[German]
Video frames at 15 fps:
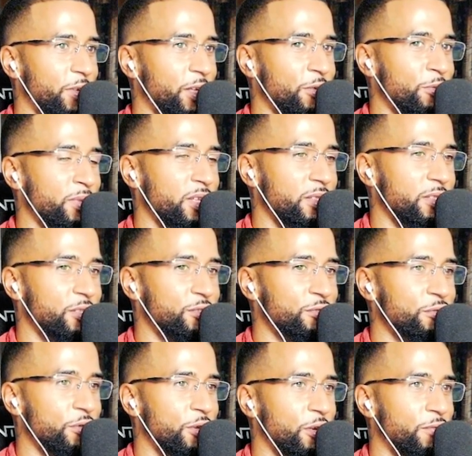weil ich unbedingt
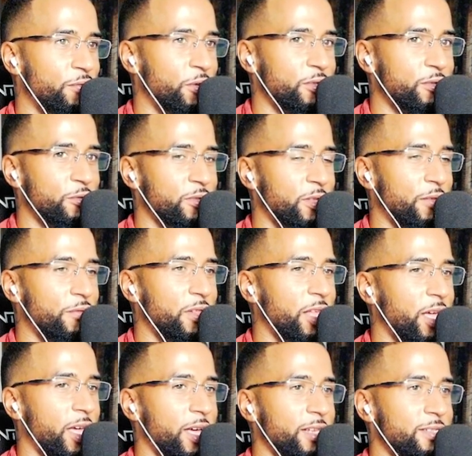dazugehören wollte und dann
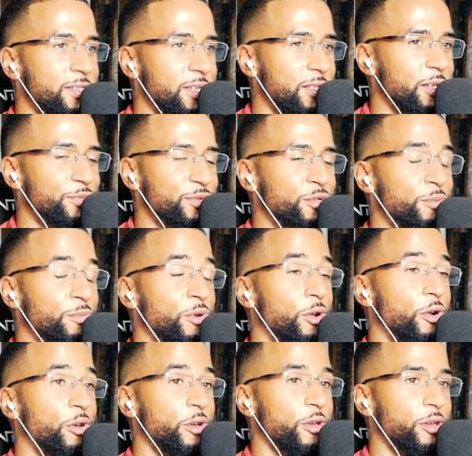wieder realisiert habe, zum
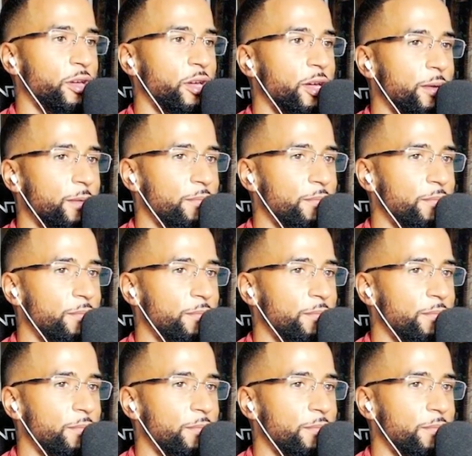Glück,